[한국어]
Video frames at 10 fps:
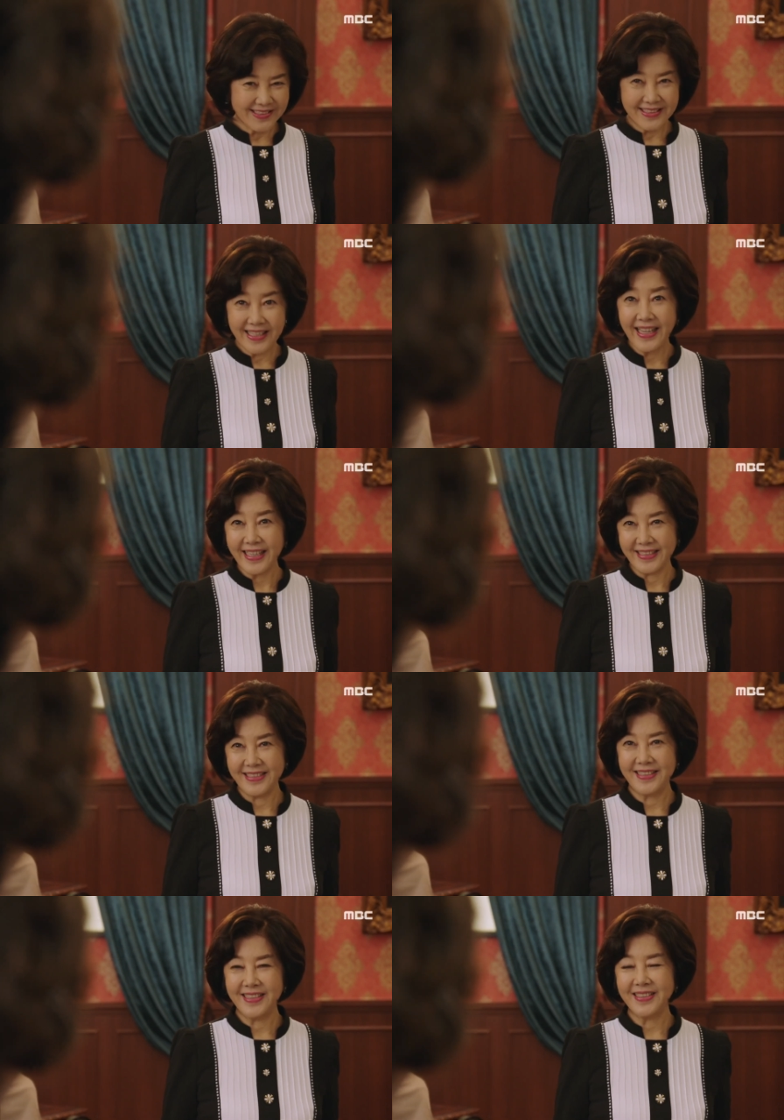
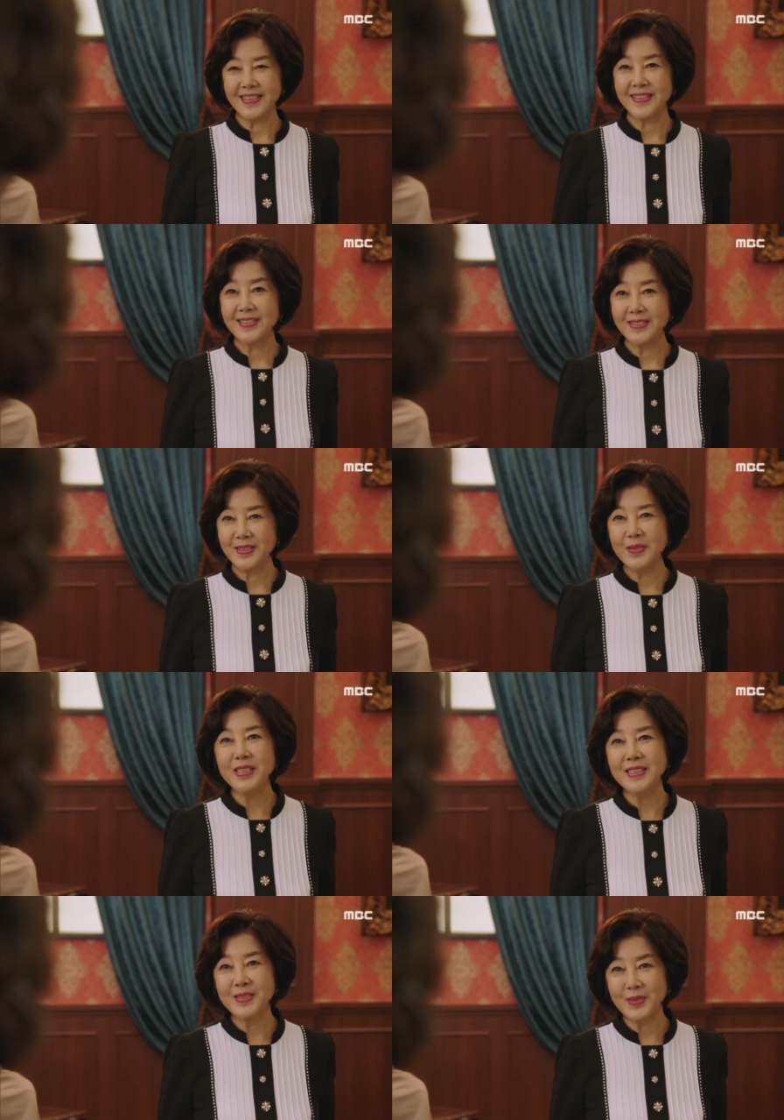네, 저
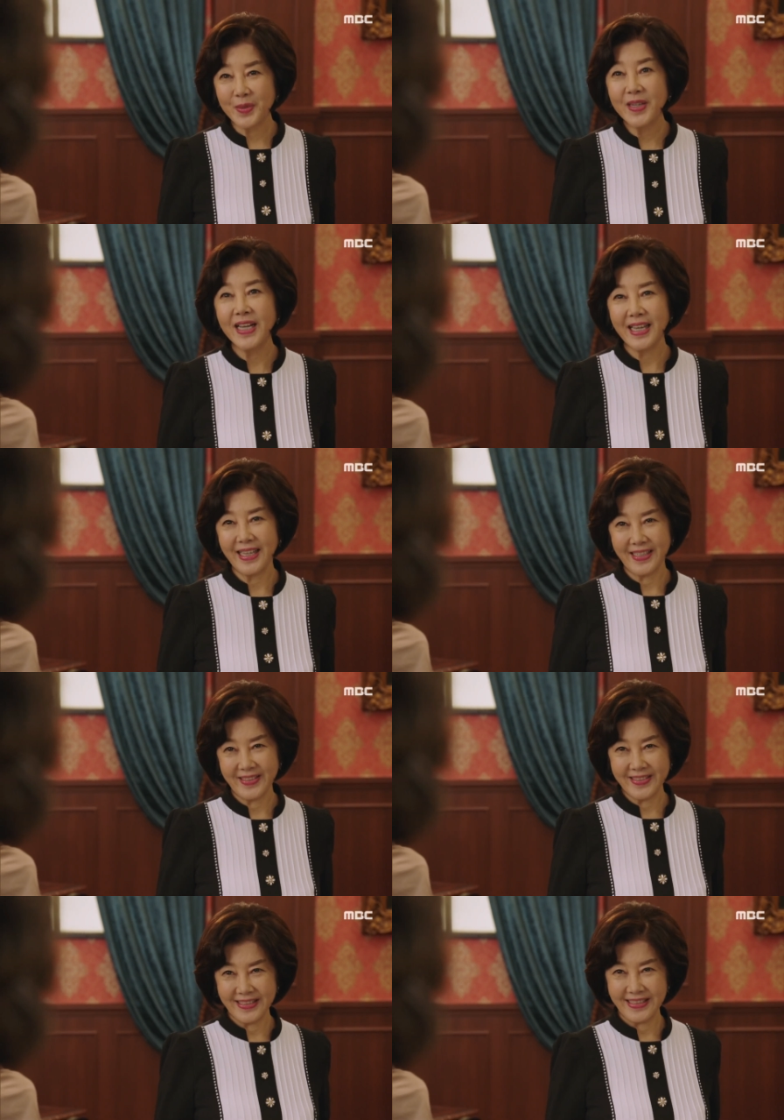우리
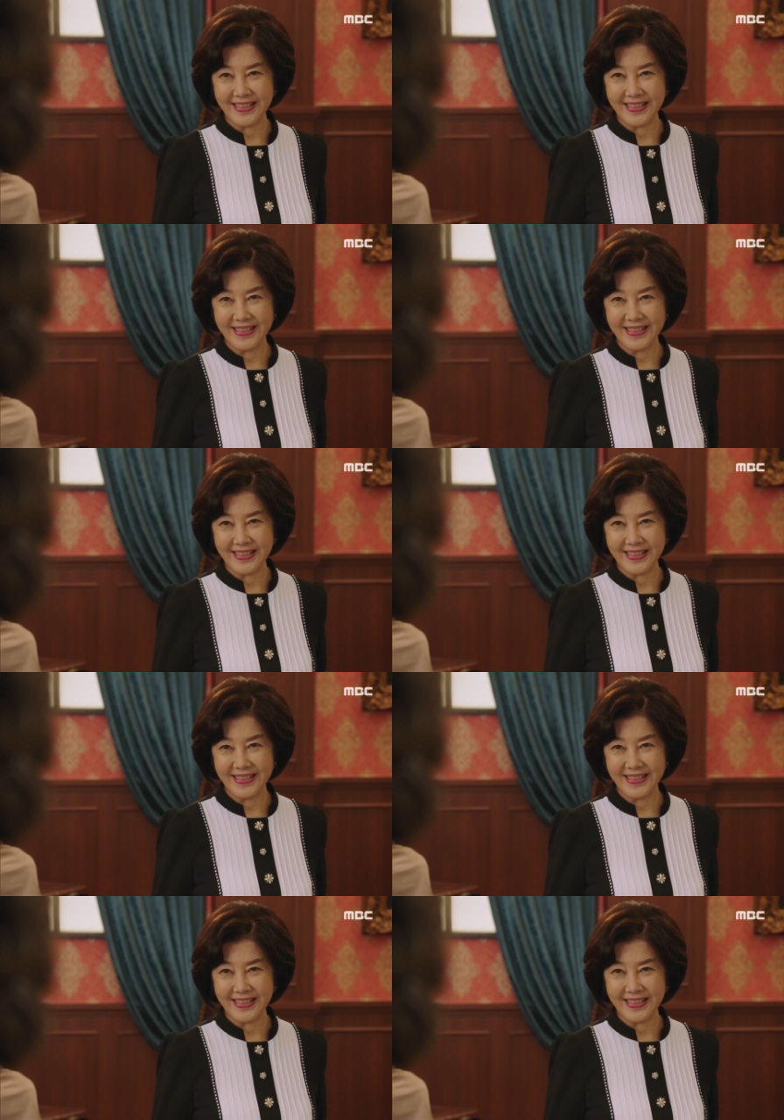조카예요.